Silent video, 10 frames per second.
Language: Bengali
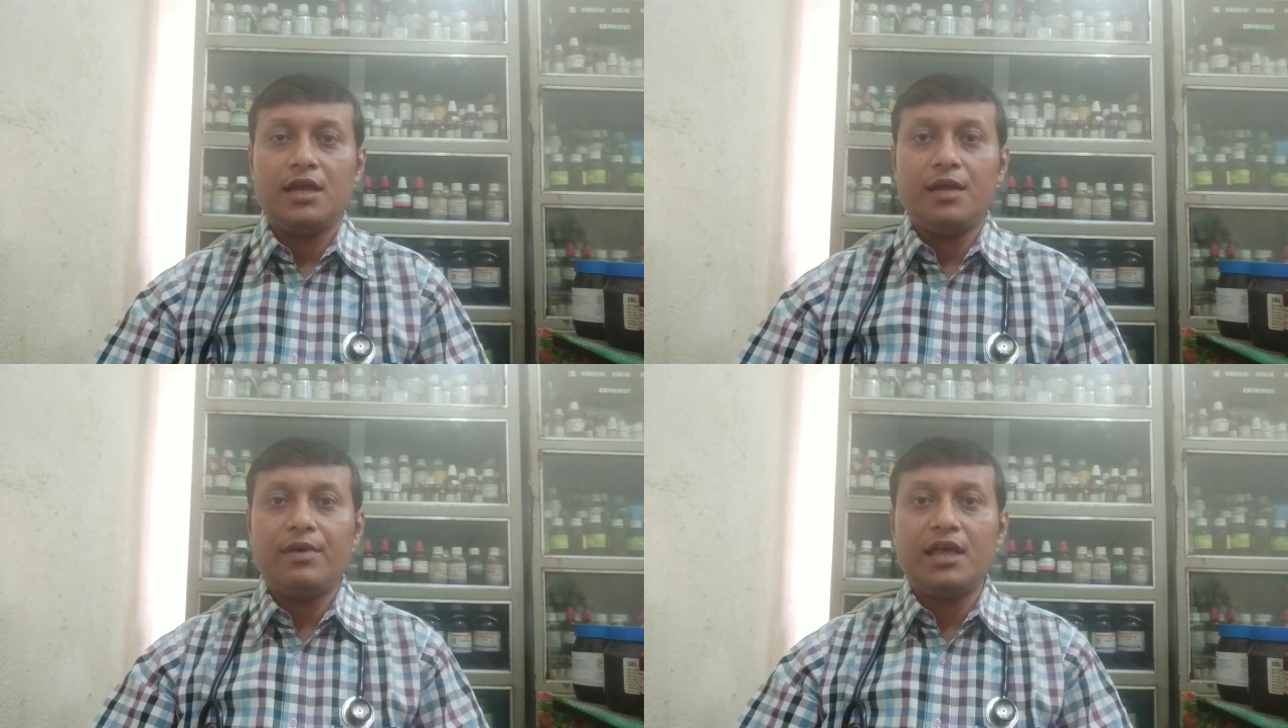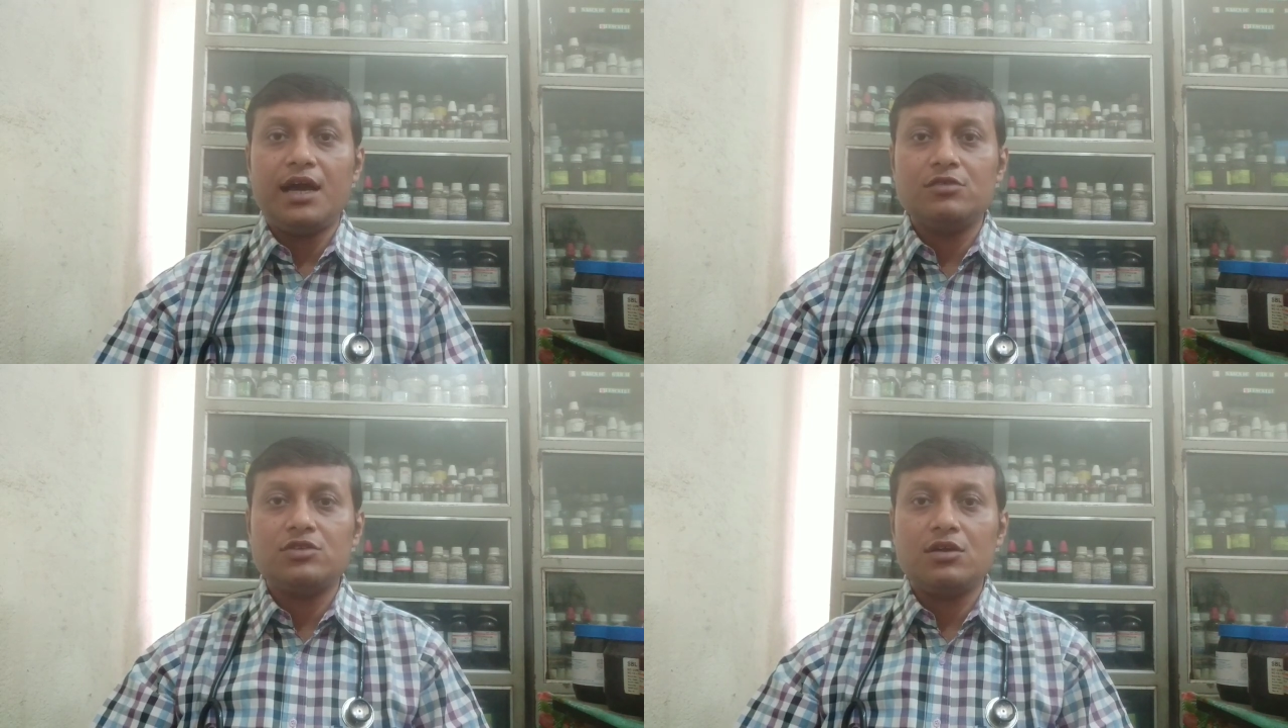এবারে
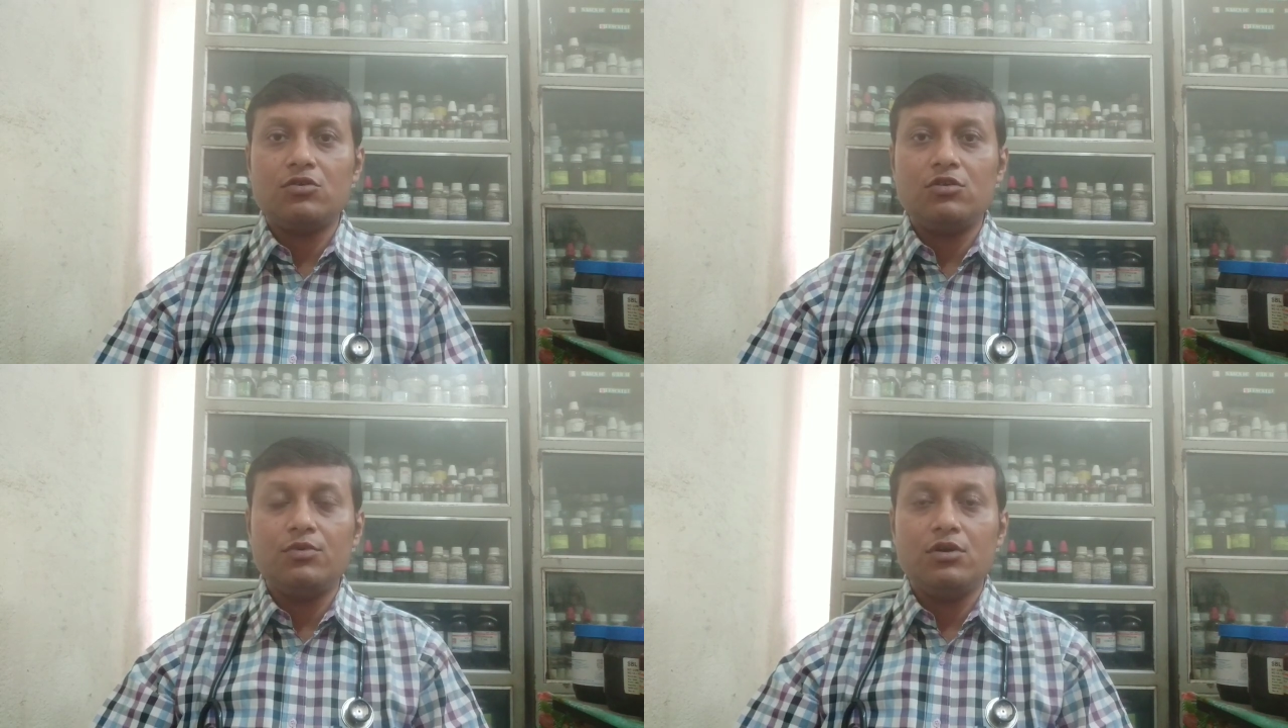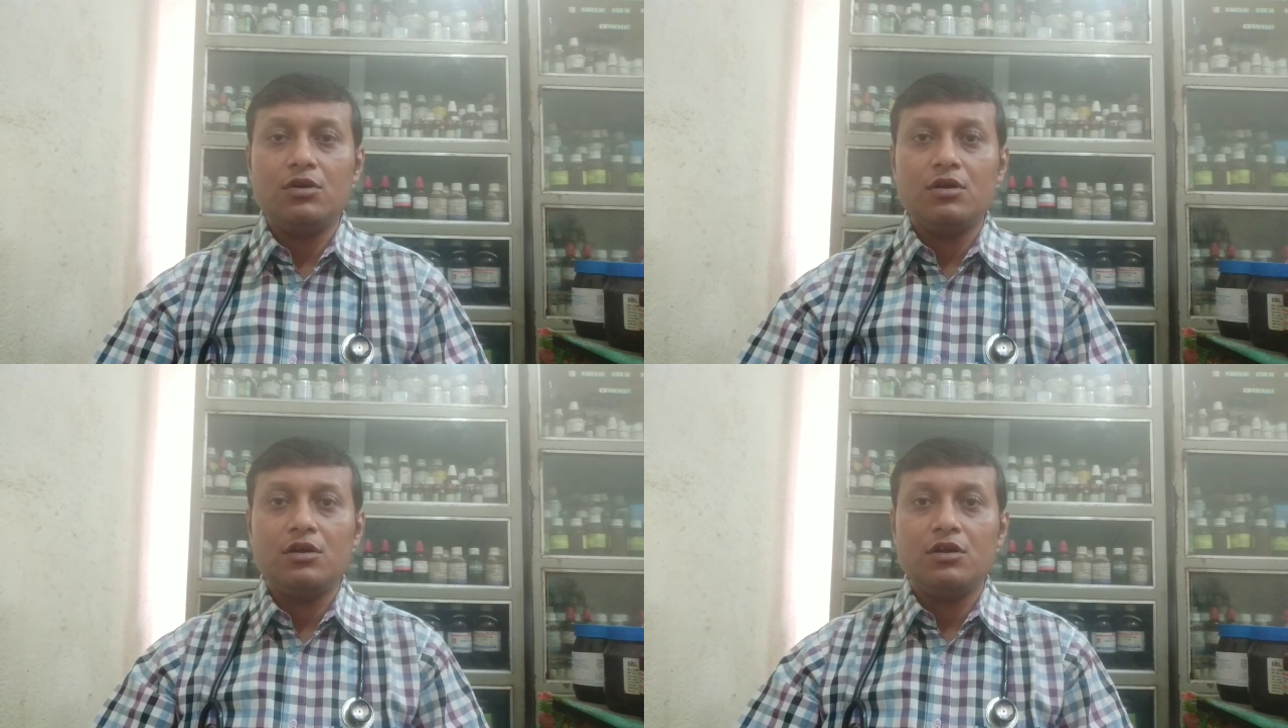আলোচনা করব
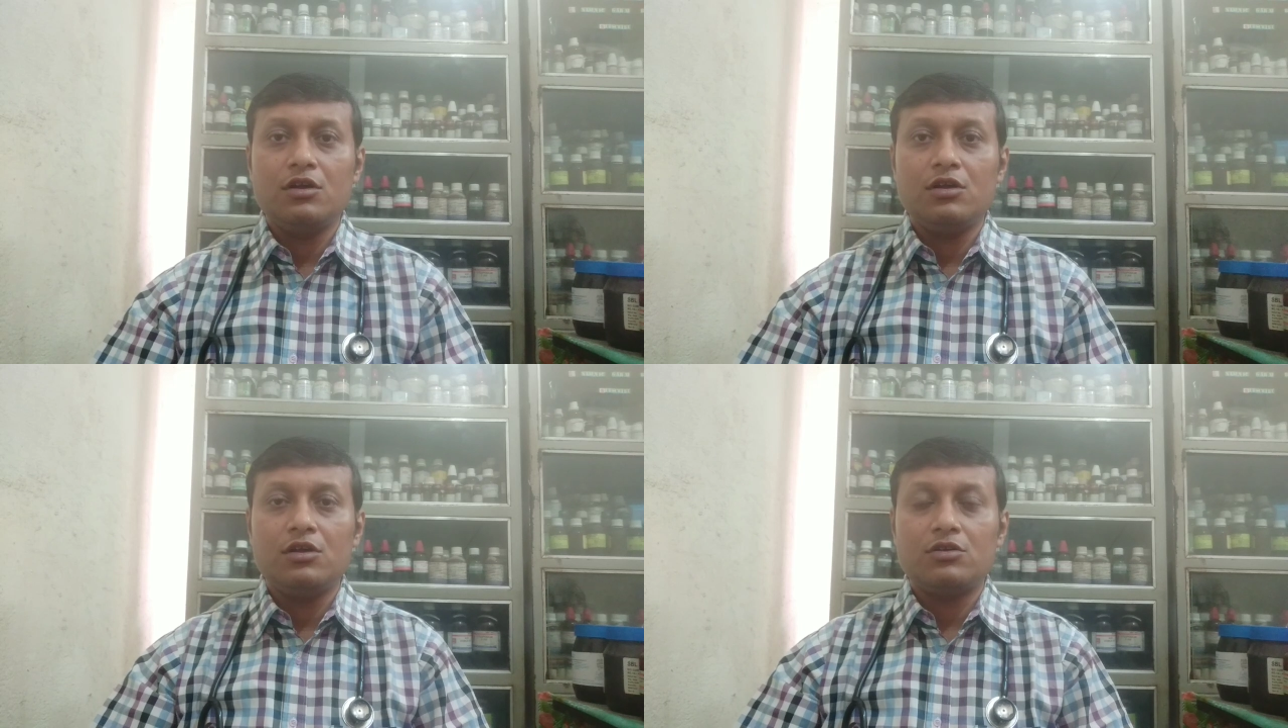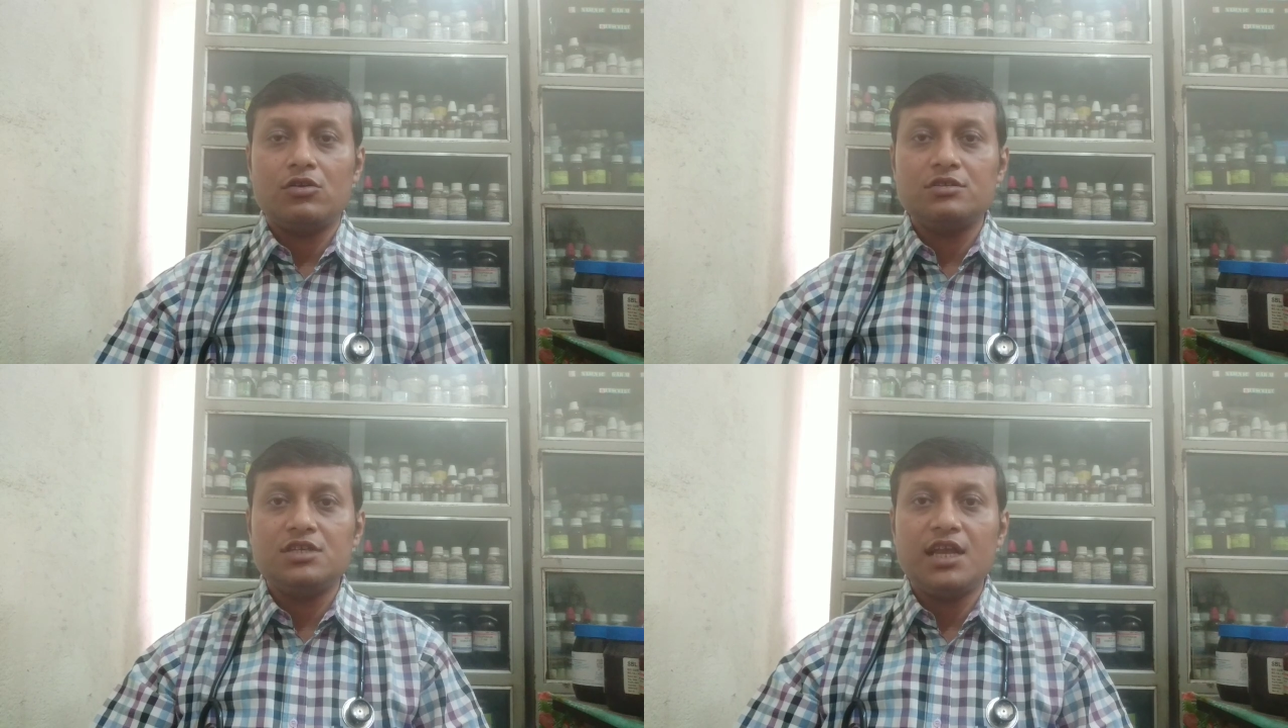
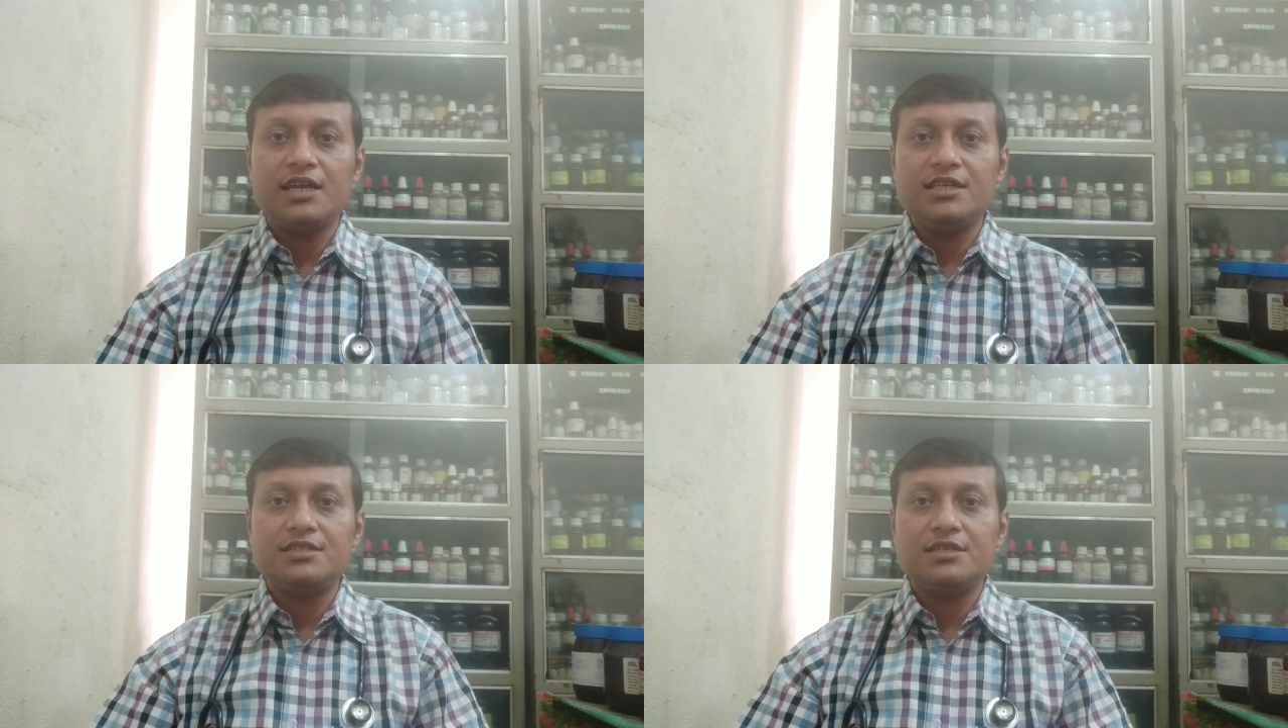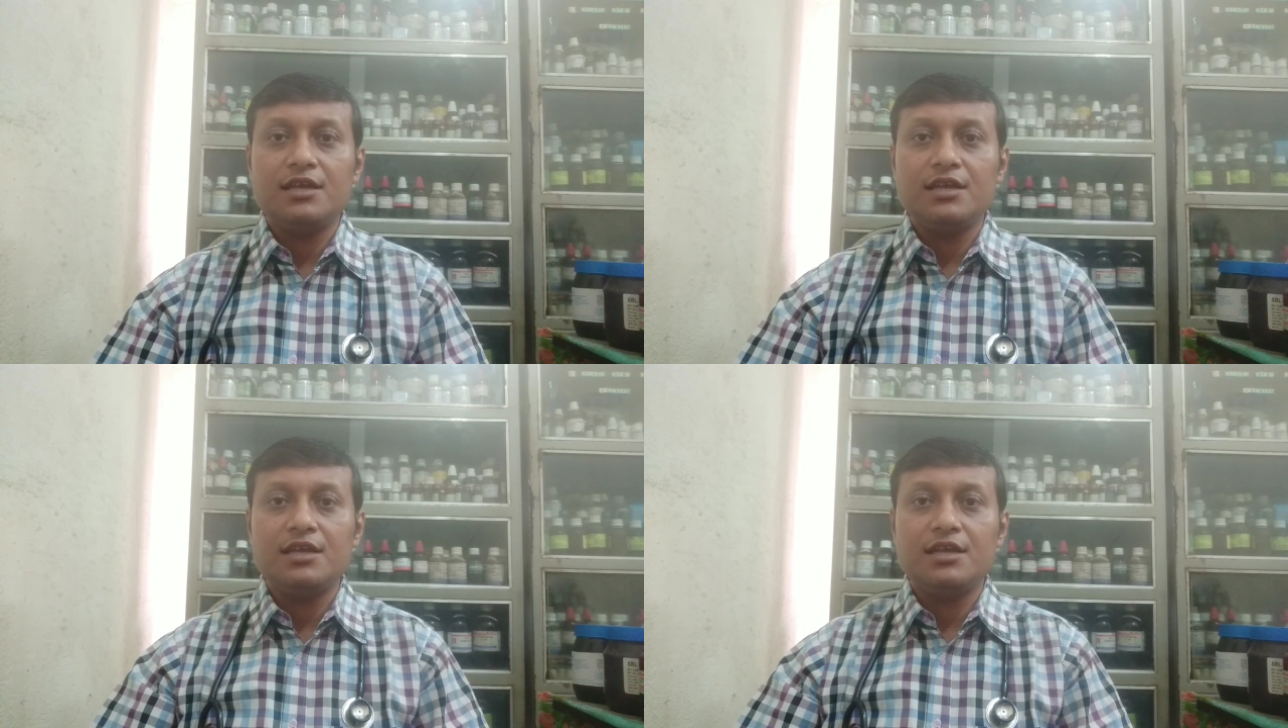টনসিলাইটিস